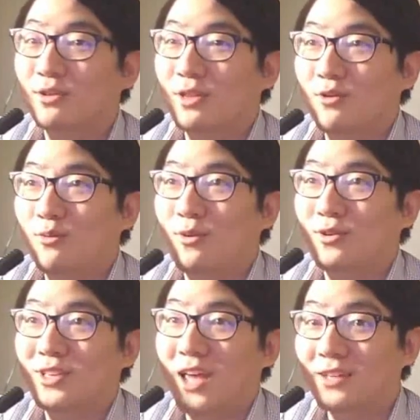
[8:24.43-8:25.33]
그렇다고
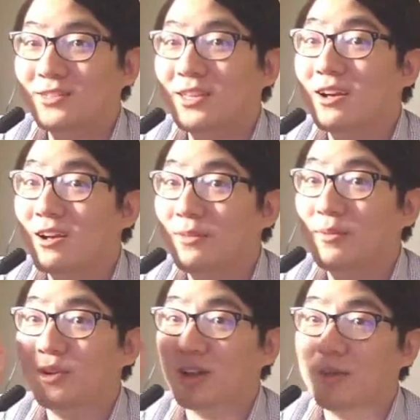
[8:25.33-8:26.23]
뭐 그 야한
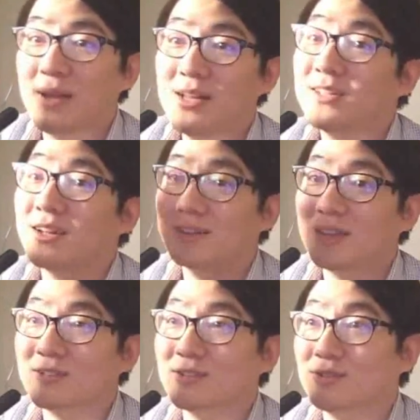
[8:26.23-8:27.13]
생각하면 머리가 빨리
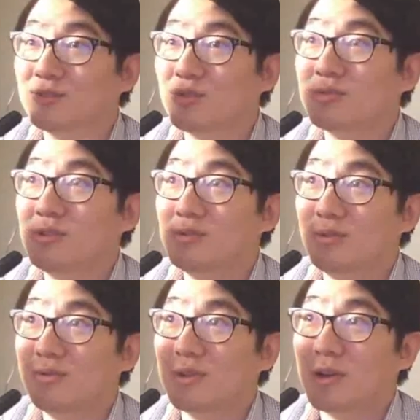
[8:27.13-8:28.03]
자란다는 그런
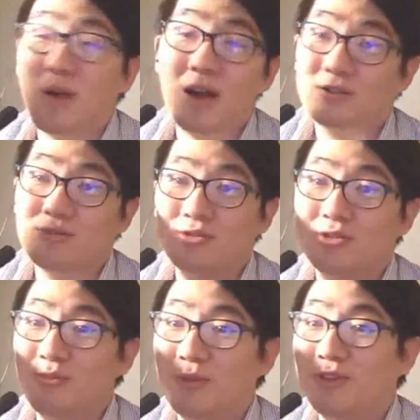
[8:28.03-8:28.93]
속설도 그
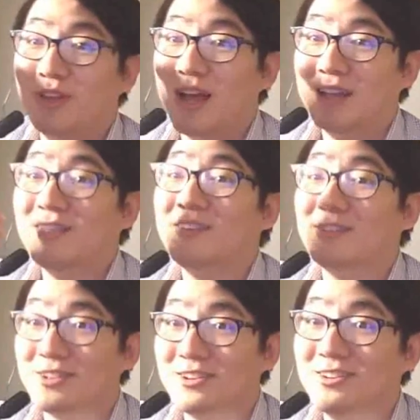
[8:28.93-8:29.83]
과학적으로 증명이 안
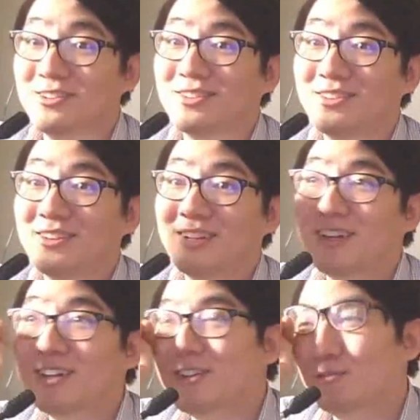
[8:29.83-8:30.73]
된 거래요.
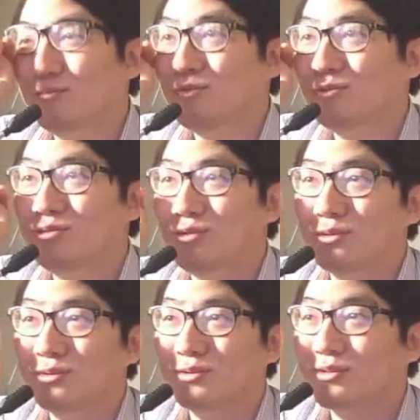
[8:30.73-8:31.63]
뭐
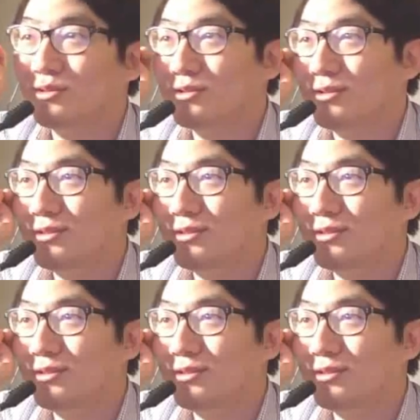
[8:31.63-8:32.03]
물론